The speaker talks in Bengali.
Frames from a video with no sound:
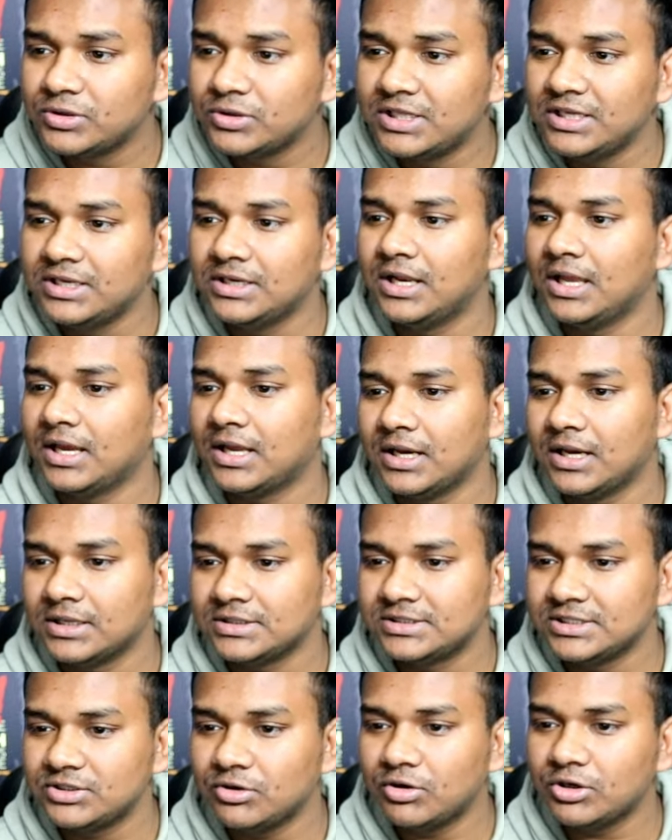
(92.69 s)
দিন লেখা
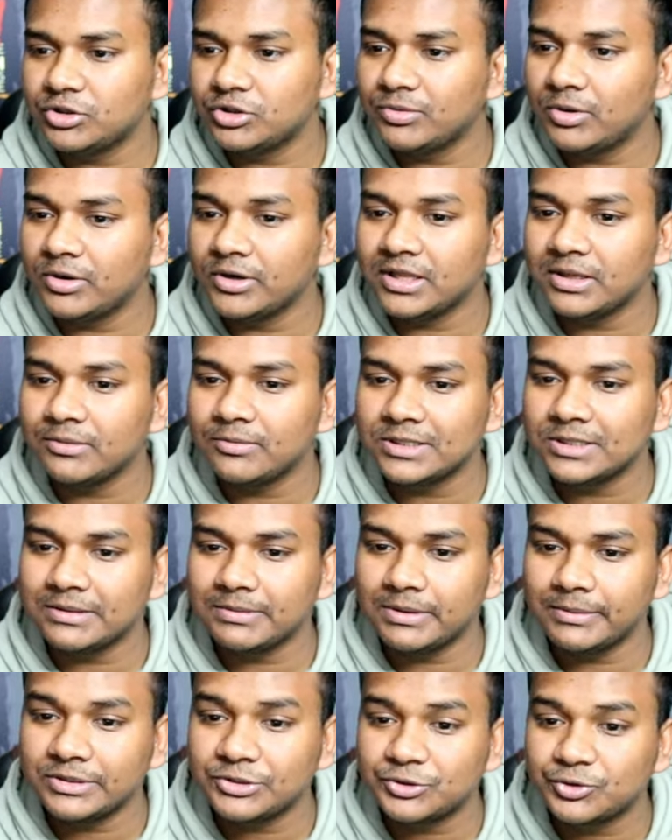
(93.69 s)
আছে এটা হয়তো অনেকে বলতে
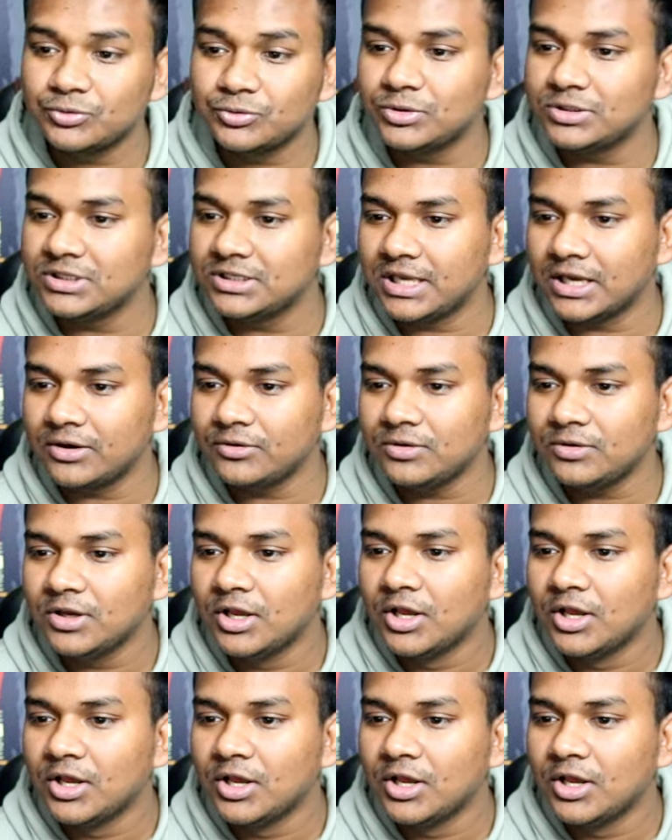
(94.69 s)
পারবে শূন্য দিন কেন